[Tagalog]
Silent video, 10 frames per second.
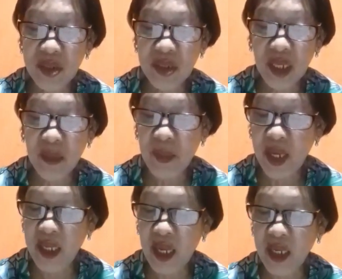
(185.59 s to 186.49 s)
sa
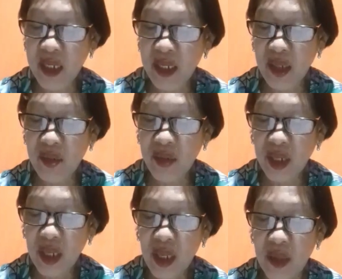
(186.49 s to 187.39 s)
kapahayagan ng iyong
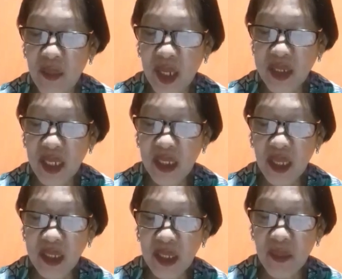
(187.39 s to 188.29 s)
mga salita
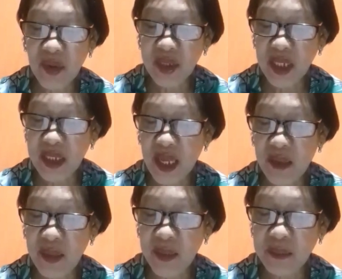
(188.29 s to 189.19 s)
sa bawat sa
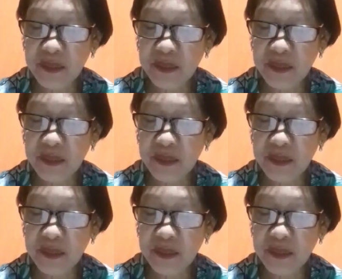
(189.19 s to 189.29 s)
amin.